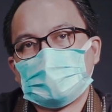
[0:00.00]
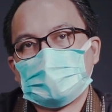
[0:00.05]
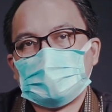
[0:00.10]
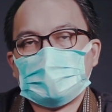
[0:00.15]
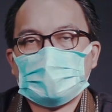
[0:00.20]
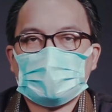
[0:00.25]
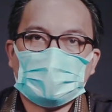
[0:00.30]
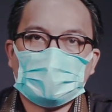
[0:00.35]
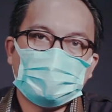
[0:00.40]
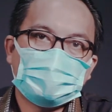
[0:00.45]

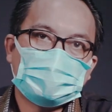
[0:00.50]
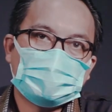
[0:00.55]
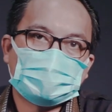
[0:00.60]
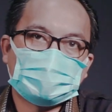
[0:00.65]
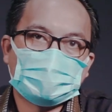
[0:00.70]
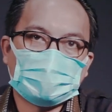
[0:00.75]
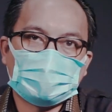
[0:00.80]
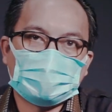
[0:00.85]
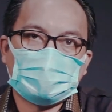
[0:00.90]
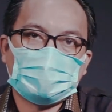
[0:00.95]
dalam
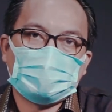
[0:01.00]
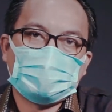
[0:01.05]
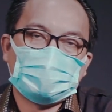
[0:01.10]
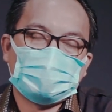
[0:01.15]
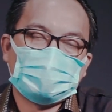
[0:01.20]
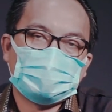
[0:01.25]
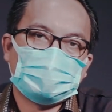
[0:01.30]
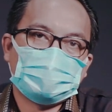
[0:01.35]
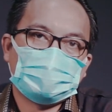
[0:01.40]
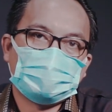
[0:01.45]
kita
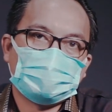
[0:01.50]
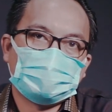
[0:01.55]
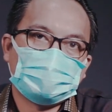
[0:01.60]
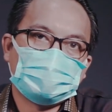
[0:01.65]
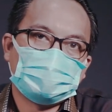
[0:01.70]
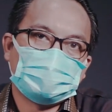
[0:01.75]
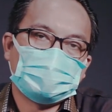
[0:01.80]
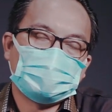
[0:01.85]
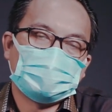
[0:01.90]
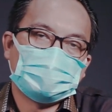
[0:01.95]

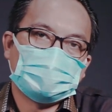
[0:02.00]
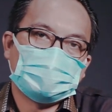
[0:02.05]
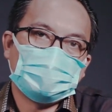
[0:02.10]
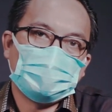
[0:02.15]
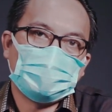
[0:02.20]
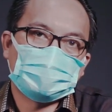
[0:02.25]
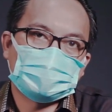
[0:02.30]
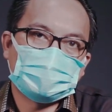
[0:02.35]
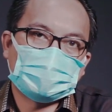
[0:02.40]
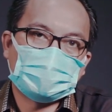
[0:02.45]

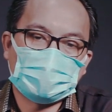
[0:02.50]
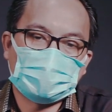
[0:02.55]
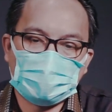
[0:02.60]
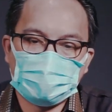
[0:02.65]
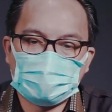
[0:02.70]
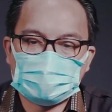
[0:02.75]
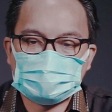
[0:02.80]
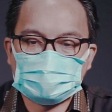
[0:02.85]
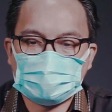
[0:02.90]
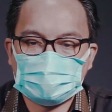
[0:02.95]
hidup sebagai
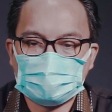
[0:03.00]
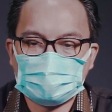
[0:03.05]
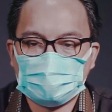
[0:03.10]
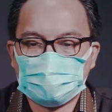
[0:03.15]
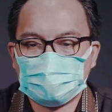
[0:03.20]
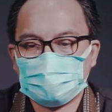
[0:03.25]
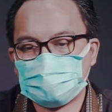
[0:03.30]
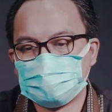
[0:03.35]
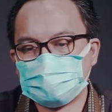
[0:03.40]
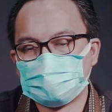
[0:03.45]
orang percaya